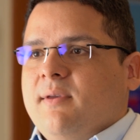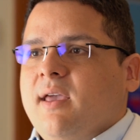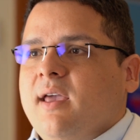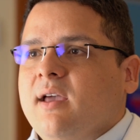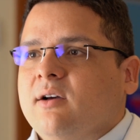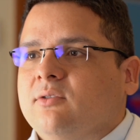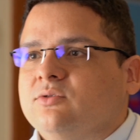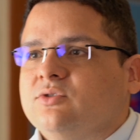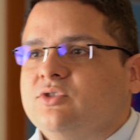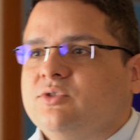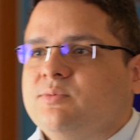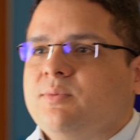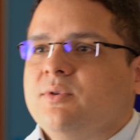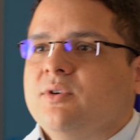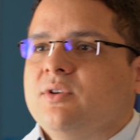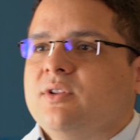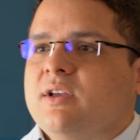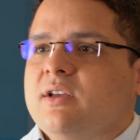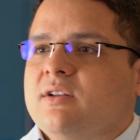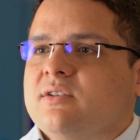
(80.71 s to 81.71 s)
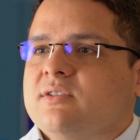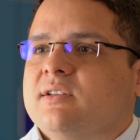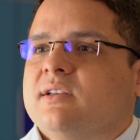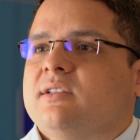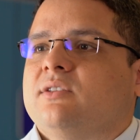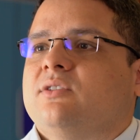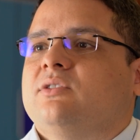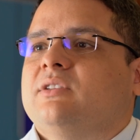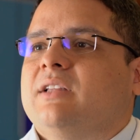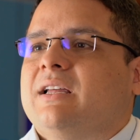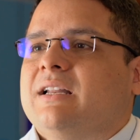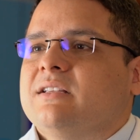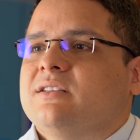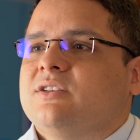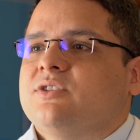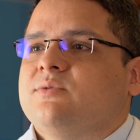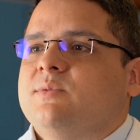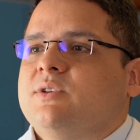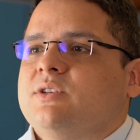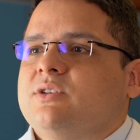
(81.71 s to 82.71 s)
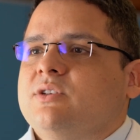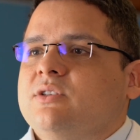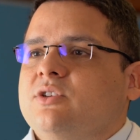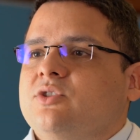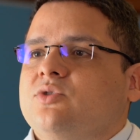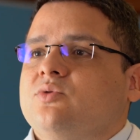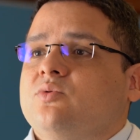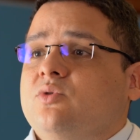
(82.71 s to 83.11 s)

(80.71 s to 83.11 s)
é um dos pioneiros em adotar essas medidas